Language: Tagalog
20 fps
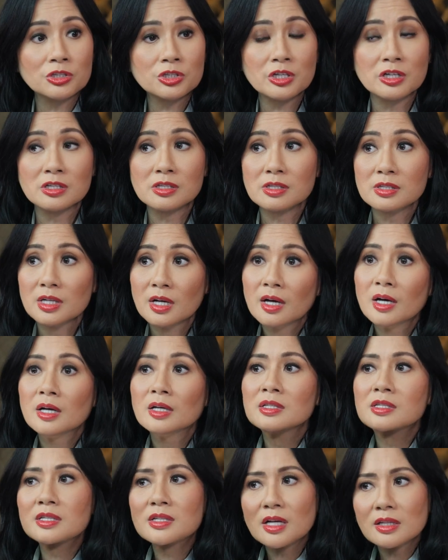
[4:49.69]
dishes.
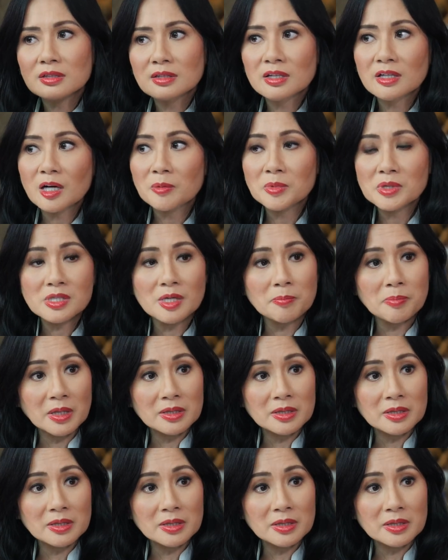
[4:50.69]
Sikat din kami sa